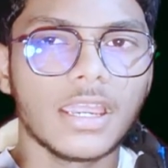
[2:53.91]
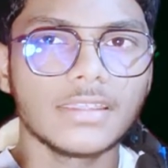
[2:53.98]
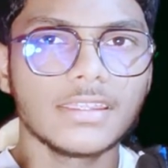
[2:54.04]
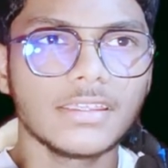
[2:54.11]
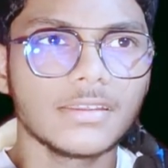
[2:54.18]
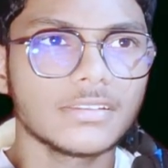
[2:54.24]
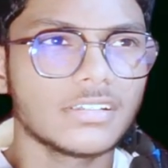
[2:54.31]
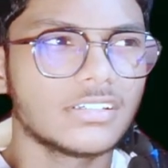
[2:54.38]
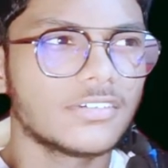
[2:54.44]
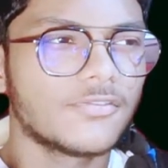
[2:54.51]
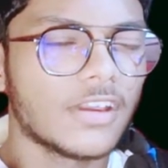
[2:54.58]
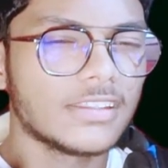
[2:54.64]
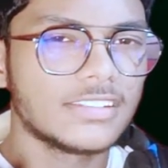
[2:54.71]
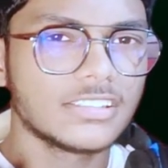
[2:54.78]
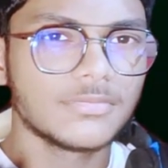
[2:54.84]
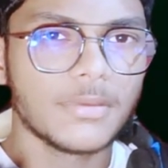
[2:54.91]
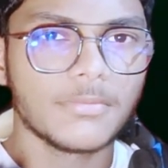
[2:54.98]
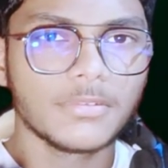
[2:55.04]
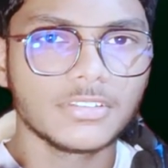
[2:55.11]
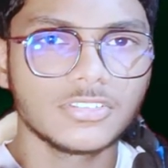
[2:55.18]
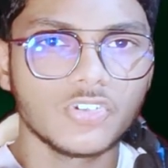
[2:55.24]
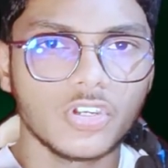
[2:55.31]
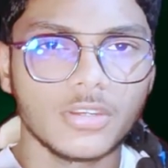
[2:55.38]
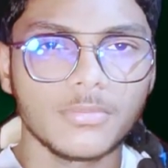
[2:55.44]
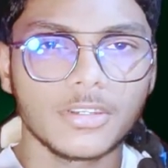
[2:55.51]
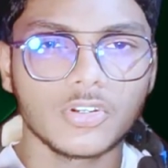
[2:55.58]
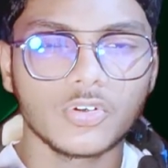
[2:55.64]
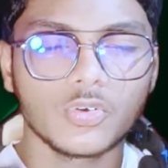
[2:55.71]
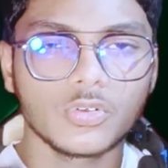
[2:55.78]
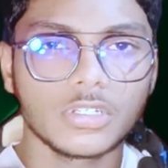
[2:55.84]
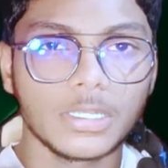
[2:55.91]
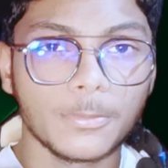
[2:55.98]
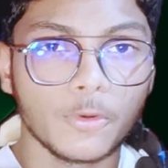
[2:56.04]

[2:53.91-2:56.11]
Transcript: आई थिंक फाइव सिक्स मेम्बर्स जो है मेरे को